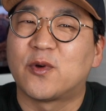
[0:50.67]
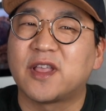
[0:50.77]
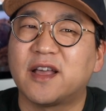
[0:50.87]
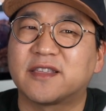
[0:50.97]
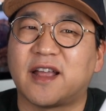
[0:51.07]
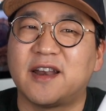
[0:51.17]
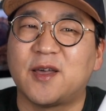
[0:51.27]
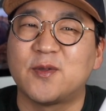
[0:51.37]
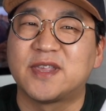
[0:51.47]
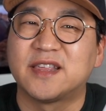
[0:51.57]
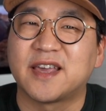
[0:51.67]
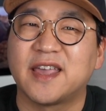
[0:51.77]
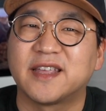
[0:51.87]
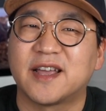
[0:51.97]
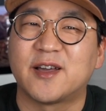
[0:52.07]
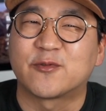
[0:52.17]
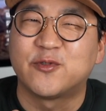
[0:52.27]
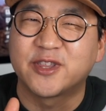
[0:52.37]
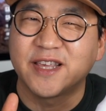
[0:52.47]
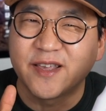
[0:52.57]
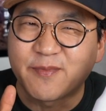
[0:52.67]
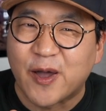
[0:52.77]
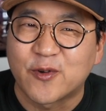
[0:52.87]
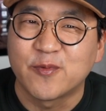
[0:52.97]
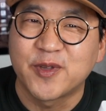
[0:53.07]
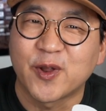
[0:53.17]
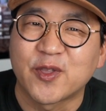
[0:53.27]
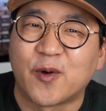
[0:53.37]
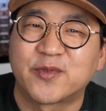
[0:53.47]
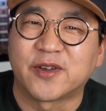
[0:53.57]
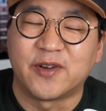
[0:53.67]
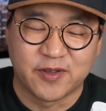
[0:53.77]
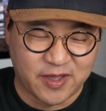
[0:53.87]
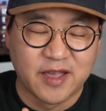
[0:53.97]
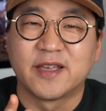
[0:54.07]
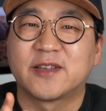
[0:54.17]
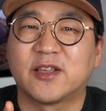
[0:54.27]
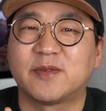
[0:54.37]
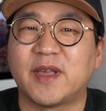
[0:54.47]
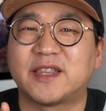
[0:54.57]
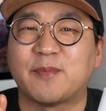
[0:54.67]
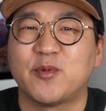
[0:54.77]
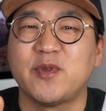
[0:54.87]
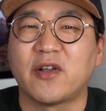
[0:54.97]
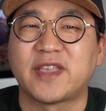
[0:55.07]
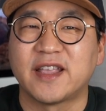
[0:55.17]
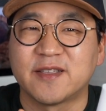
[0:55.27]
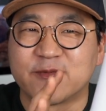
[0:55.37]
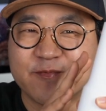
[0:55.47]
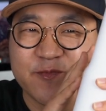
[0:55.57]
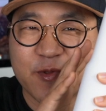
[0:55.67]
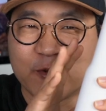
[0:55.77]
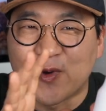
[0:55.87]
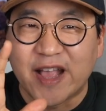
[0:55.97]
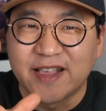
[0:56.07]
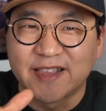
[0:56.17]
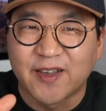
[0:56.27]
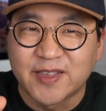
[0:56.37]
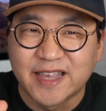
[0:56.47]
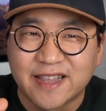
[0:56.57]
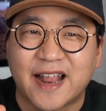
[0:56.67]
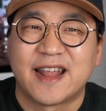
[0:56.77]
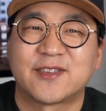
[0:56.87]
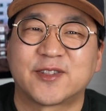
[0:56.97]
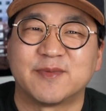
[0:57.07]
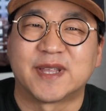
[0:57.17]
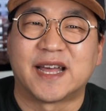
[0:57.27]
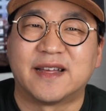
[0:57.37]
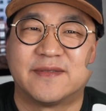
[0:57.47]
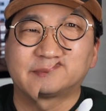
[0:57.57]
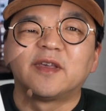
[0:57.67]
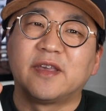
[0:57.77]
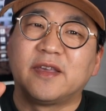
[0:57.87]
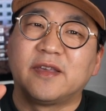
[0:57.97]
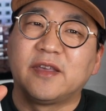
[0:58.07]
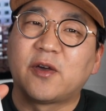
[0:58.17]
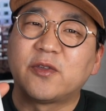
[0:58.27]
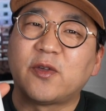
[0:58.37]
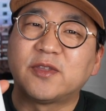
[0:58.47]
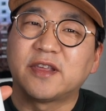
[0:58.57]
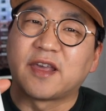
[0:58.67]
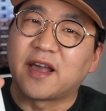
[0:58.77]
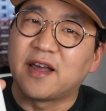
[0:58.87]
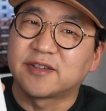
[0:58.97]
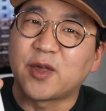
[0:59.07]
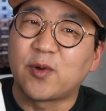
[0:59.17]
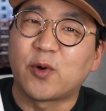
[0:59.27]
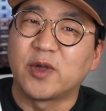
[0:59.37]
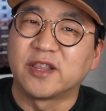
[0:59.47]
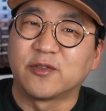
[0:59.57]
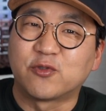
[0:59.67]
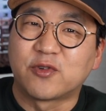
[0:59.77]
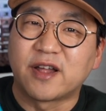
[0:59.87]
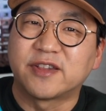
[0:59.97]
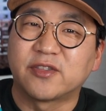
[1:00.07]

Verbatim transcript: 워낙 잘 나온 디자인이라 굳이 바꿀 필요는 없죠. 그렇지만 제품 형태는 완전히 달라졌습니다. 이건 현재 제가 사용하고 있는 구강